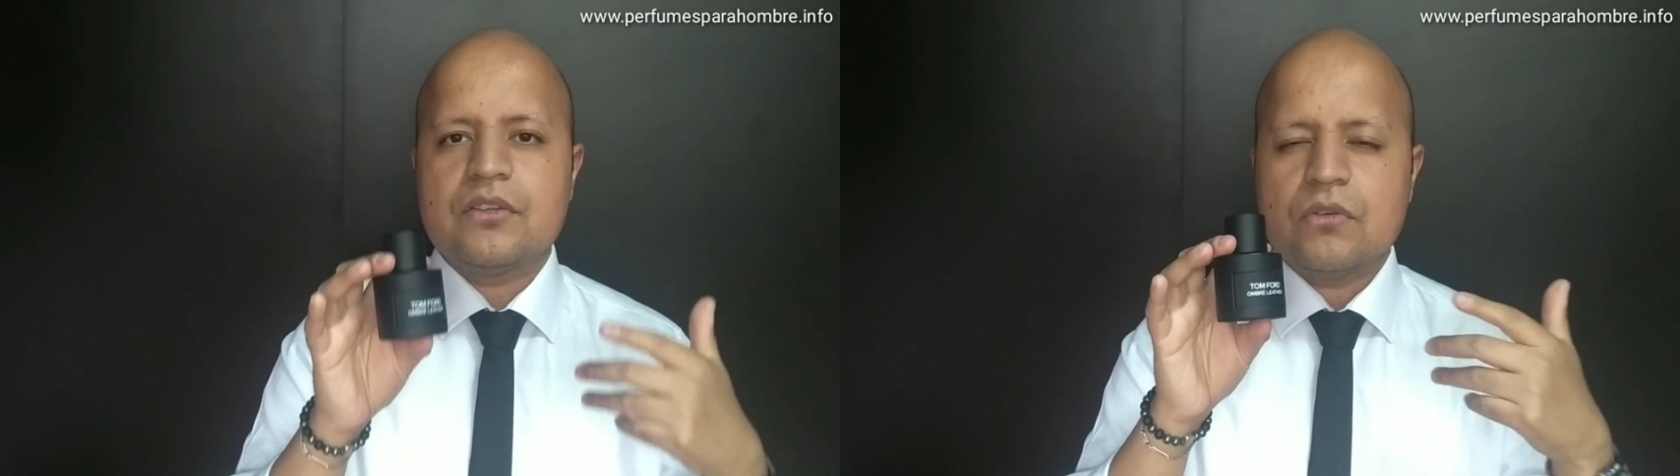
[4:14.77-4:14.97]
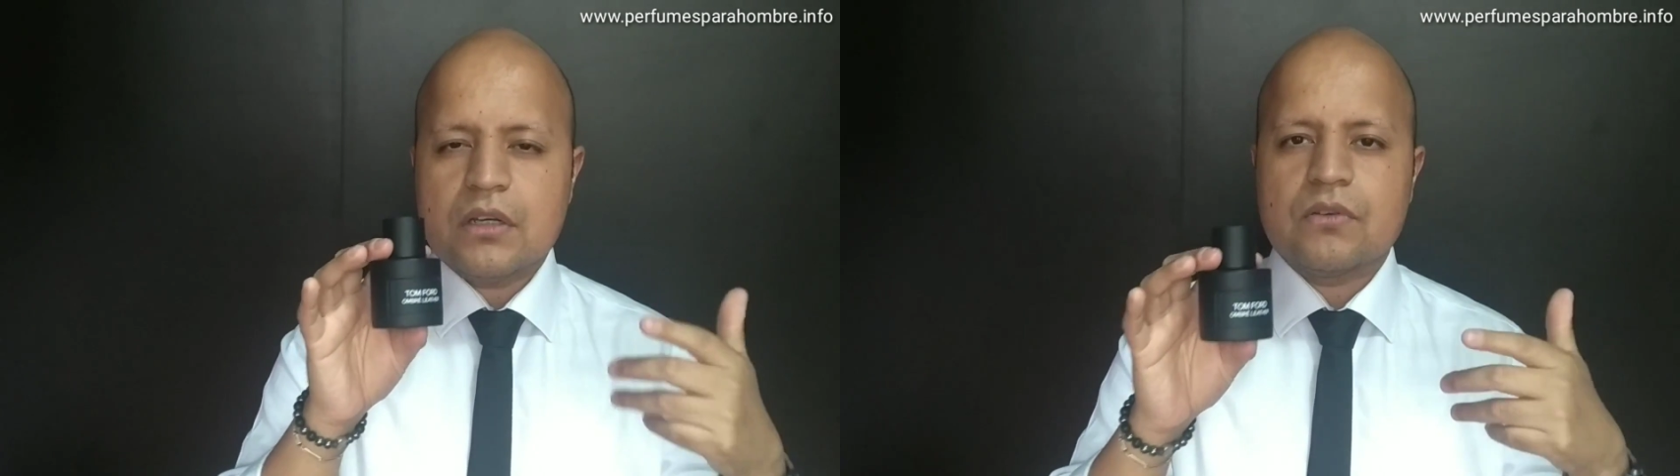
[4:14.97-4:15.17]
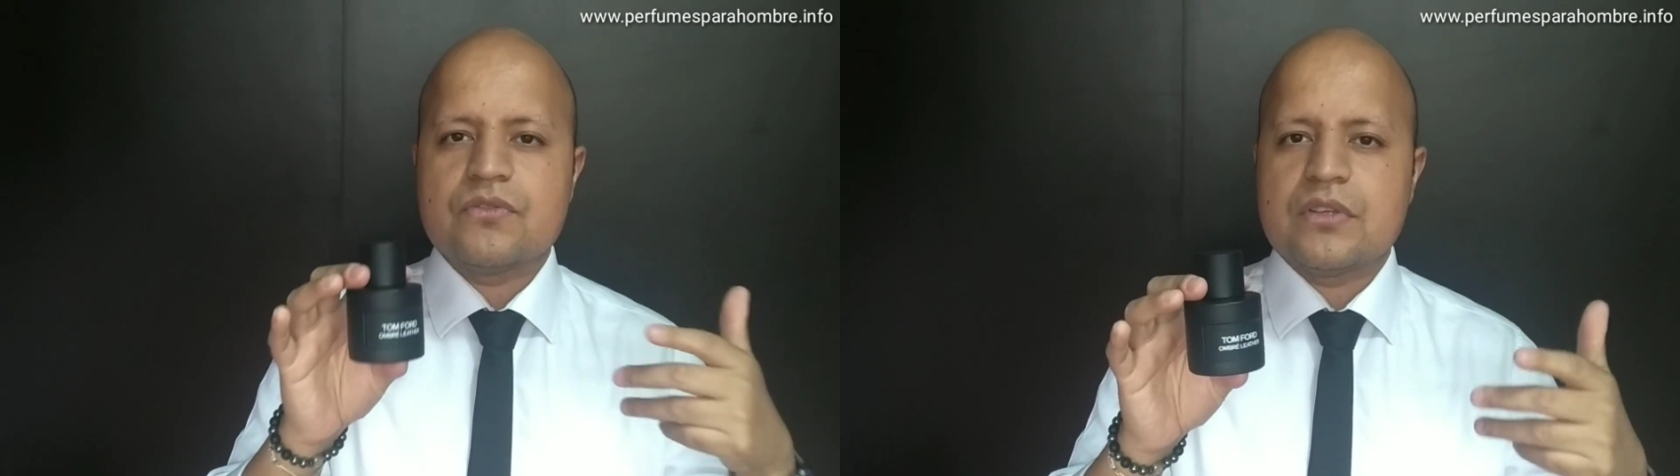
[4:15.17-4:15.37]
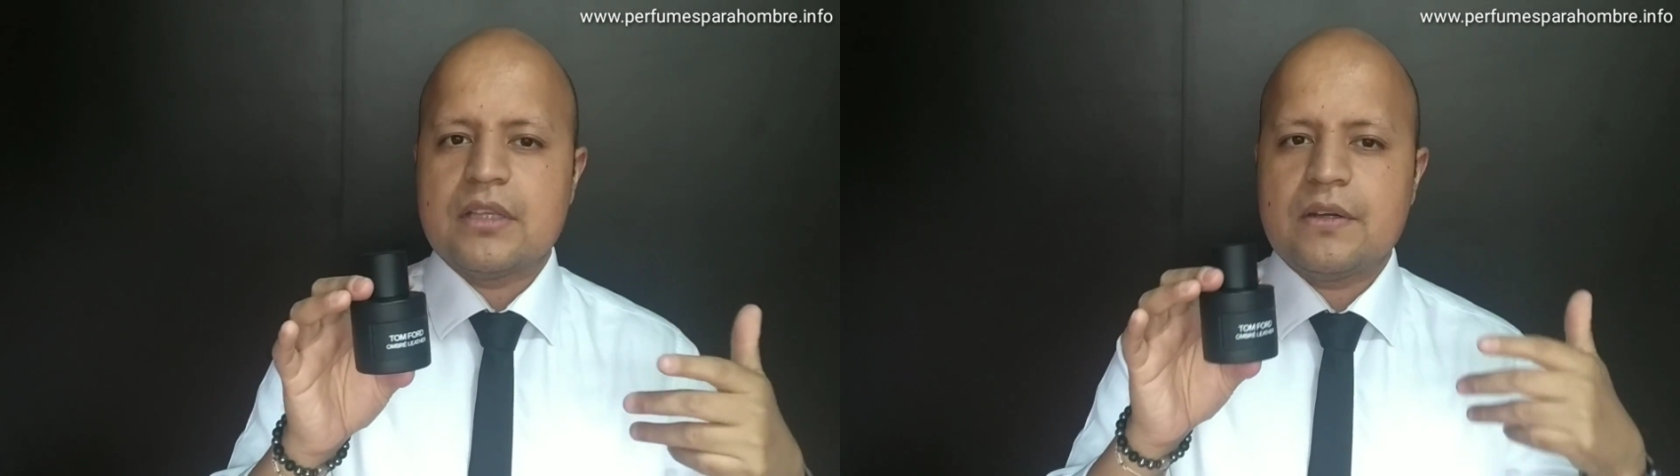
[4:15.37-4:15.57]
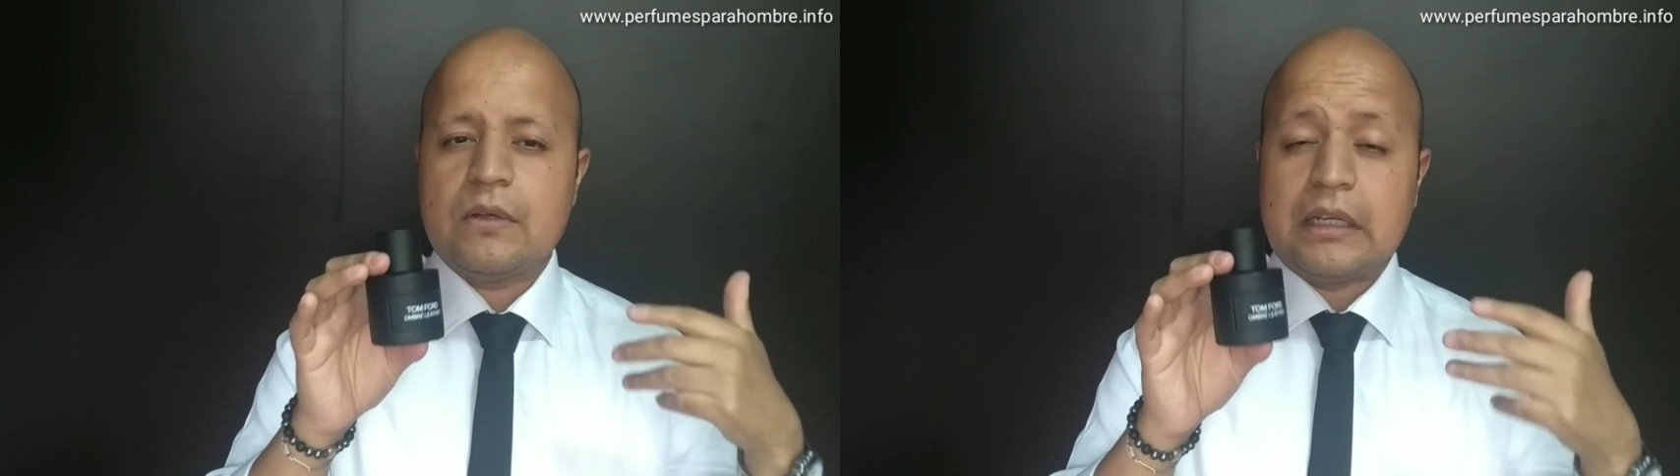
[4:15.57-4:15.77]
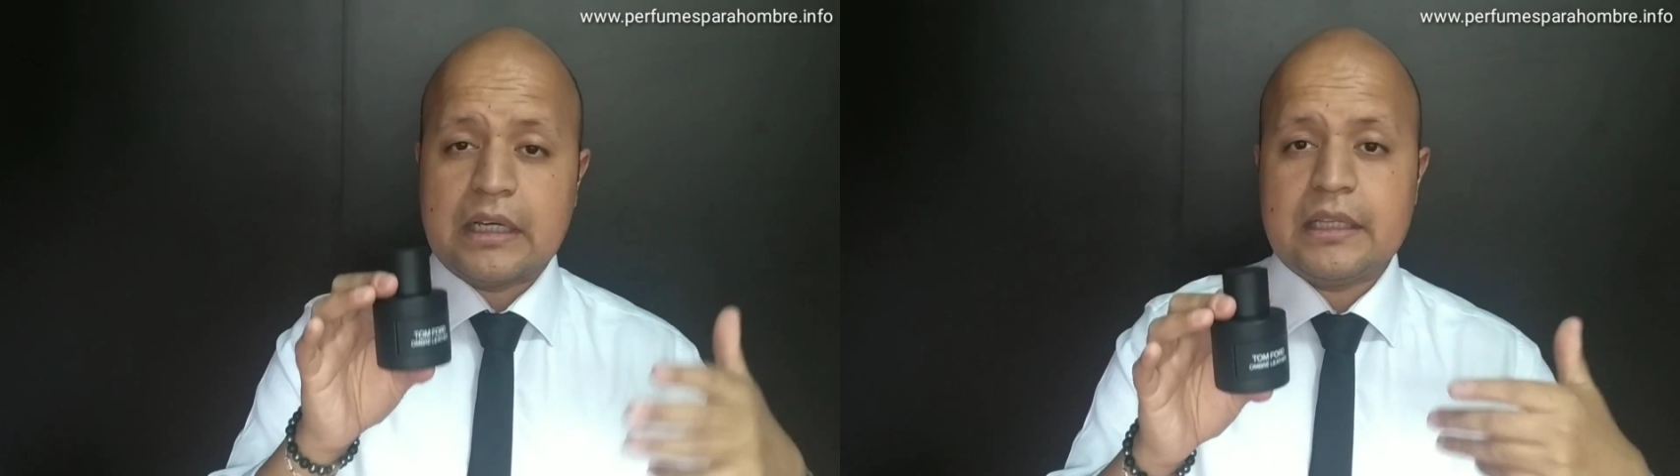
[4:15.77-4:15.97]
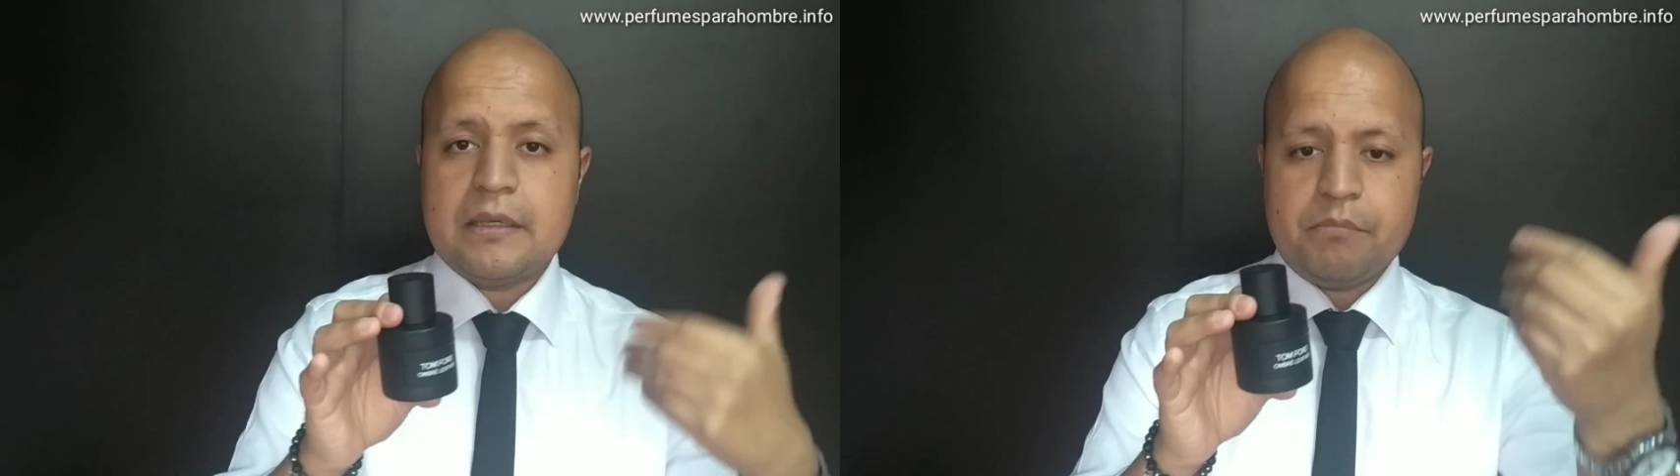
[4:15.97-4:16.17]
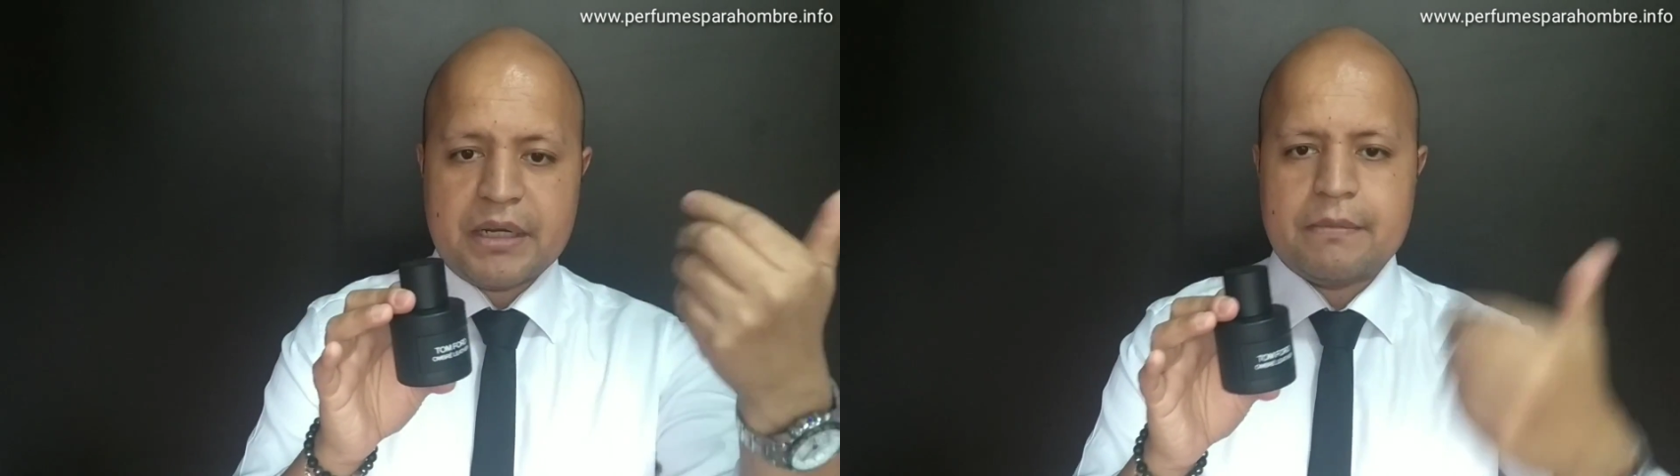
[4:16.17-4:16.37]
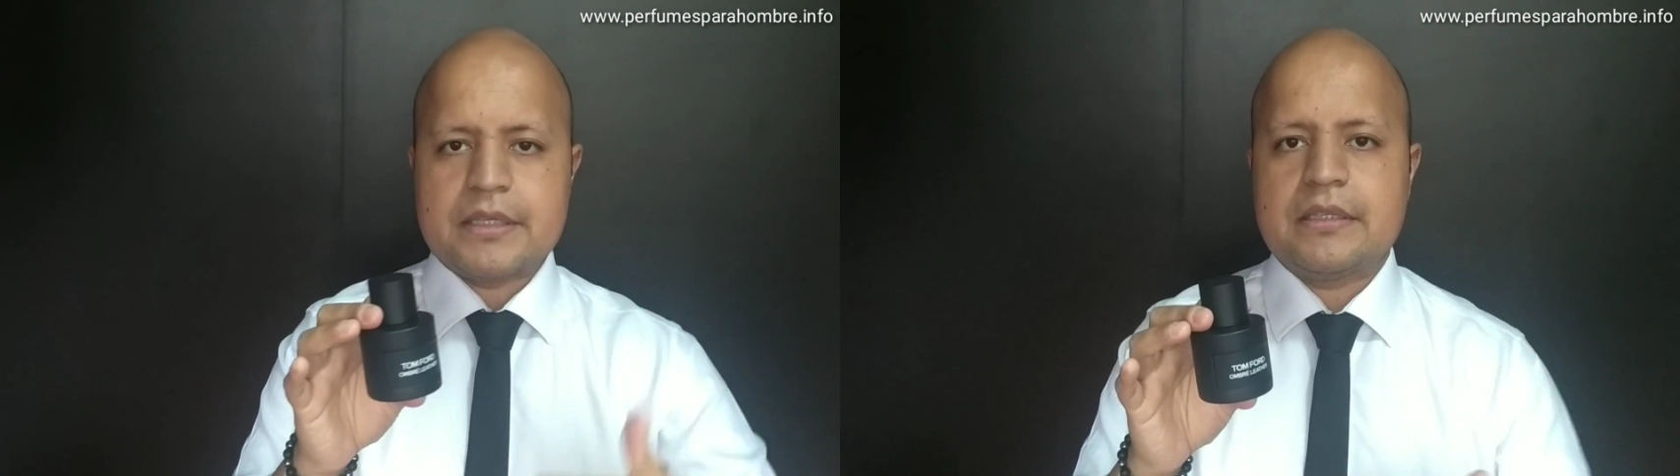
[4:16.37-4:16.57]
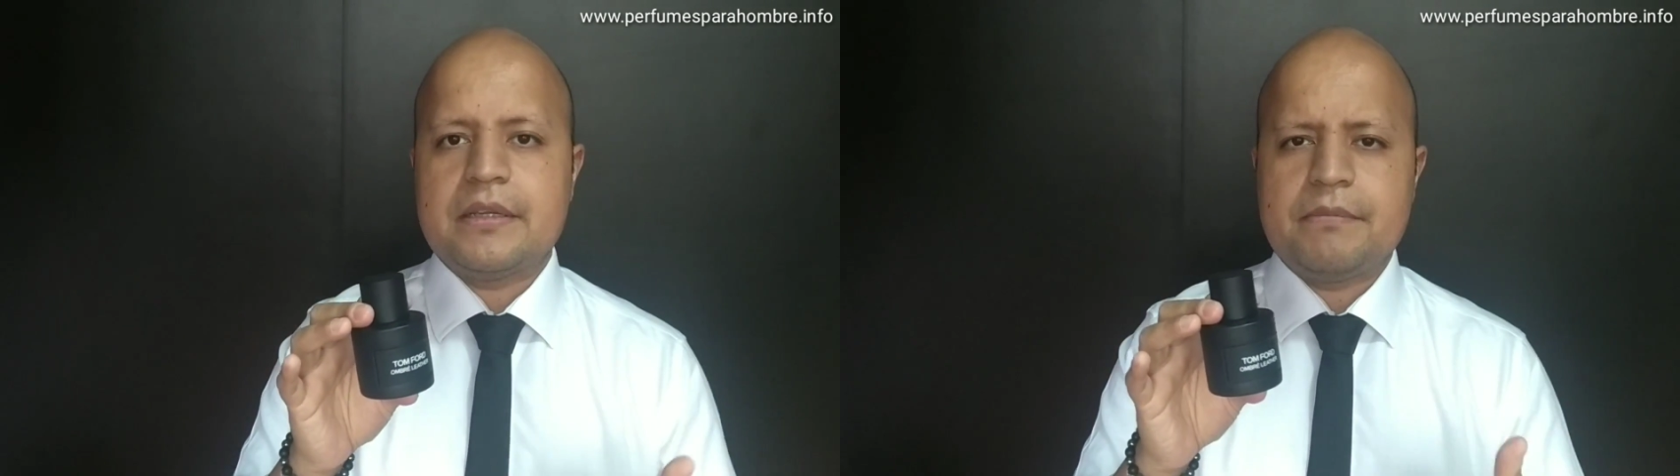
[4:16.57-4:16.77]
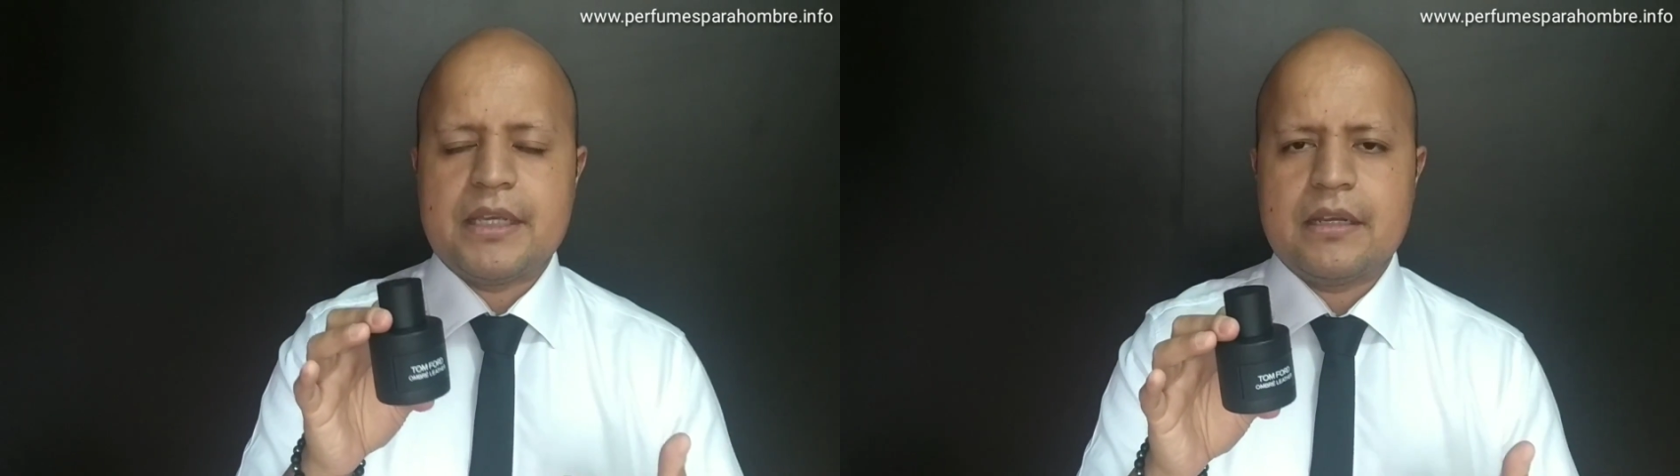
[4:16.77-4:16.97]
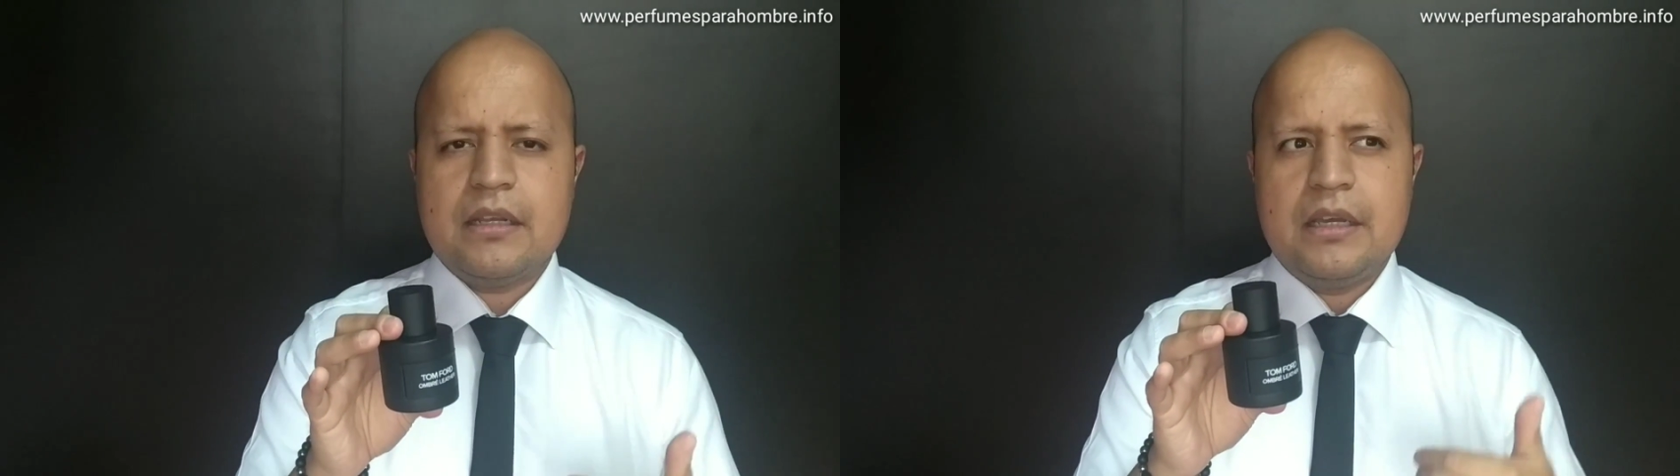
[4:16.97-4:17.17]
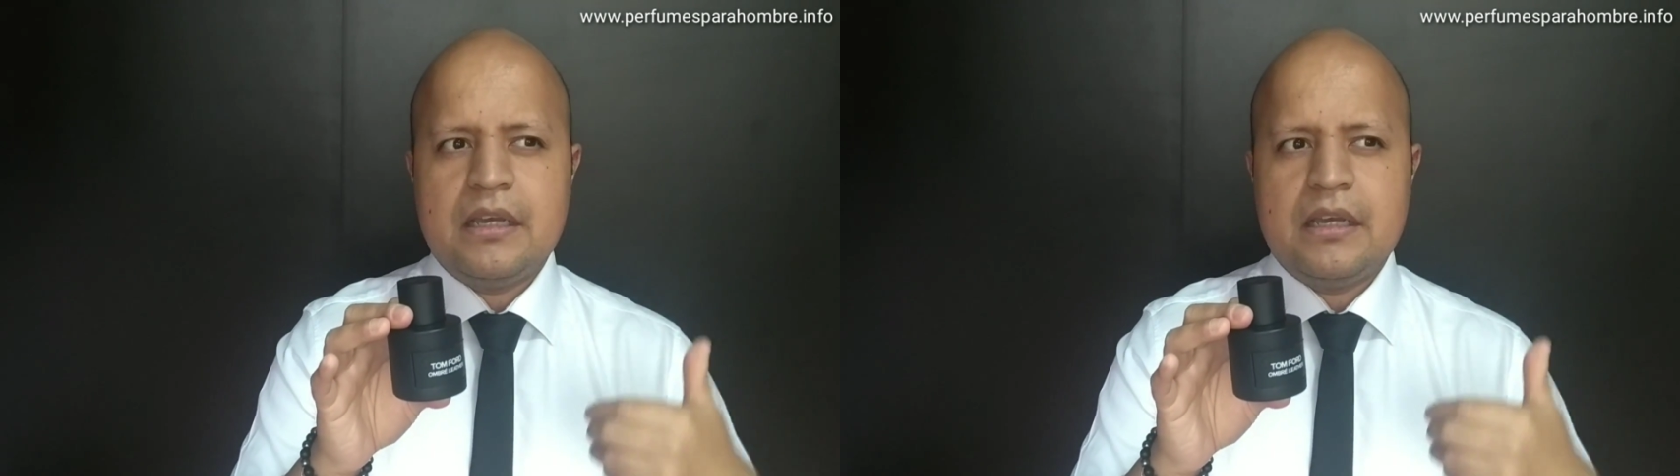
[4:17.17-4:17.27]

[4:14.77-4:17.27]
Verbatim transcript: yo la considero elegante para vestir bien,